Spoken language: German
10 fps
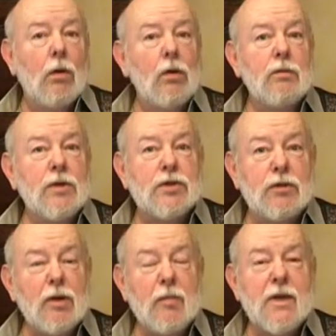und wie
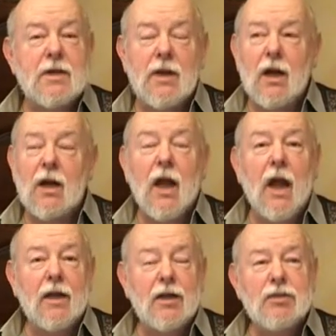schon ein bisschen ein
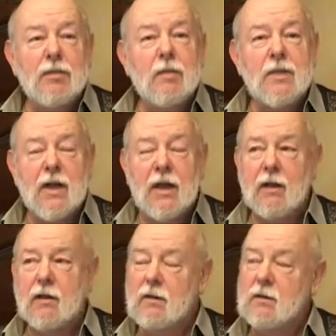kleiner Schwips
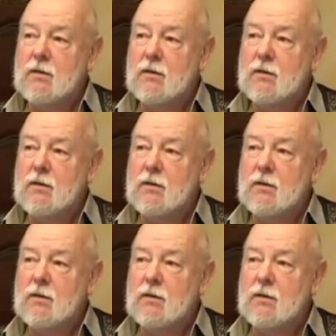hat.